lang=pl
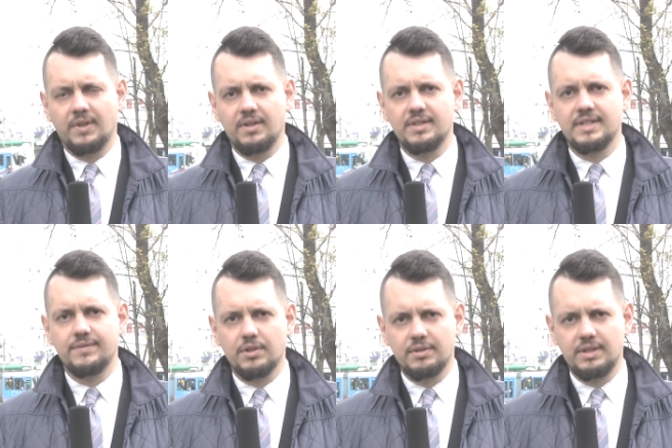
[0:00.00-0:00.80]
e,
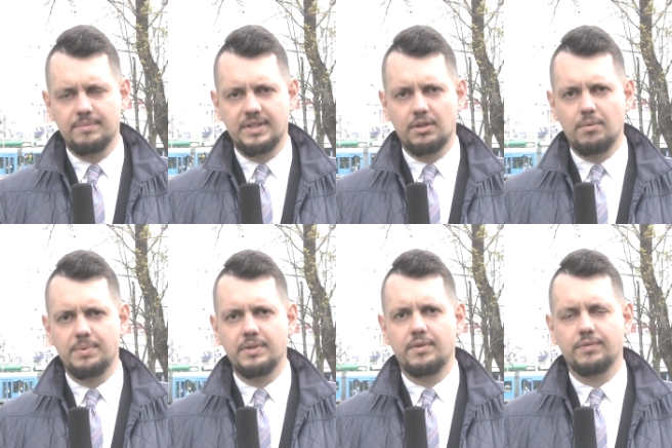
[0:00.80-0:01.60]
ze wzrostem cen
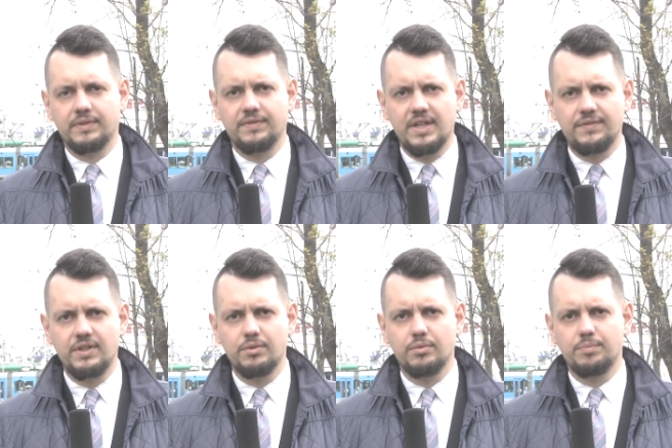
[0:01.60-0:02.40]
ropy. W tej
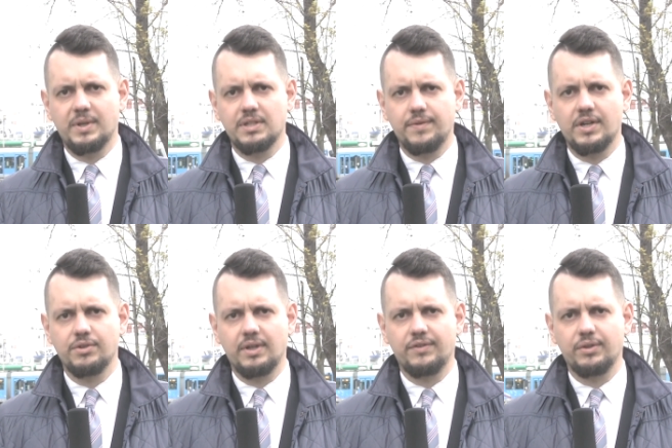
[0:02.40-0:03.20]
chwili uplasowała
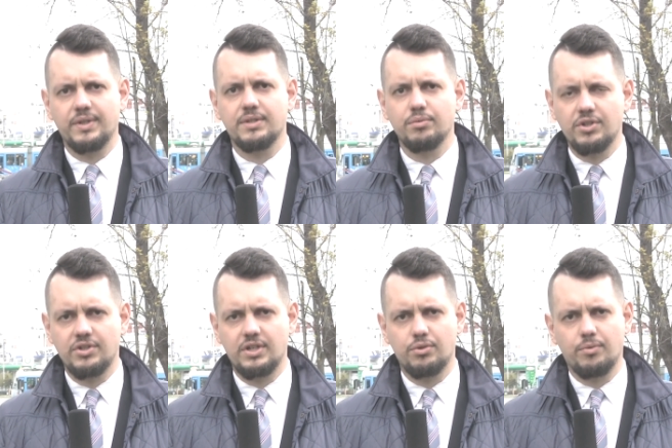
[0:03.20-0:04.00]
się ona w rejonie
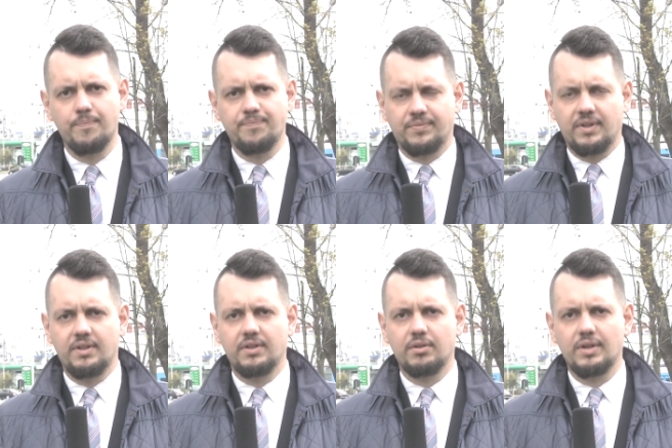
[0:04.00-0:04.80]
110
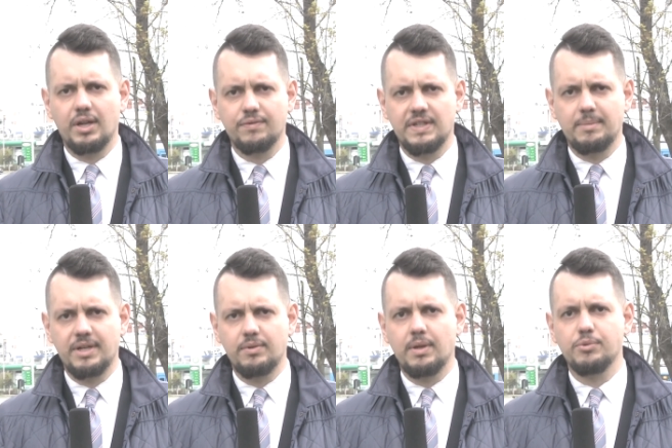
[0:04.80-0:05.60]
e, dolarów za
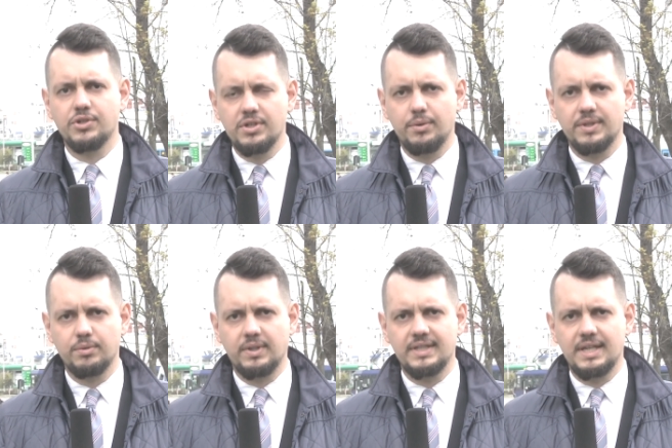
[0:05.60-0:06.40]
baryłkę. Przyczyną
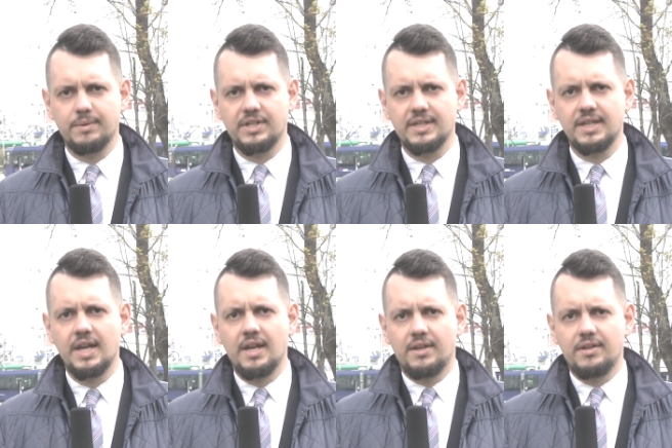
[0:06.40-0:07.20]
jest tutaj cały czas
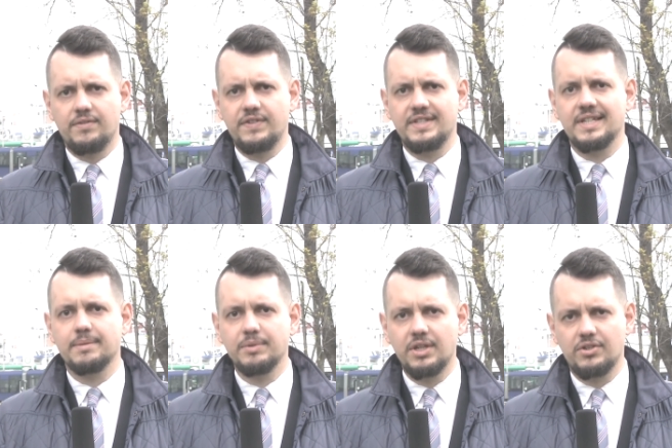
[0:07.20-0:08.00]
y,
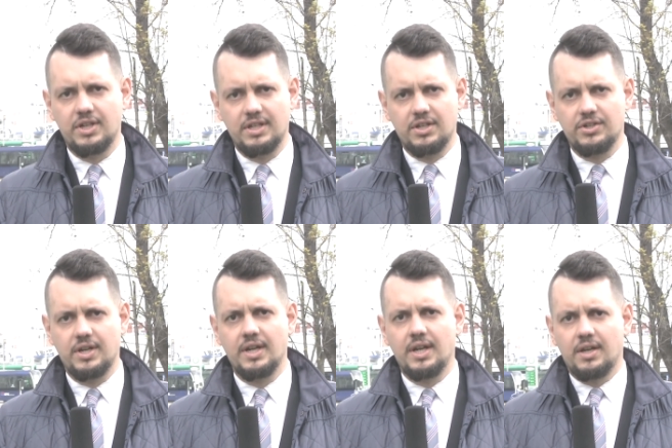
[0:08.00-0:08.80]
wizja zmniejszenia się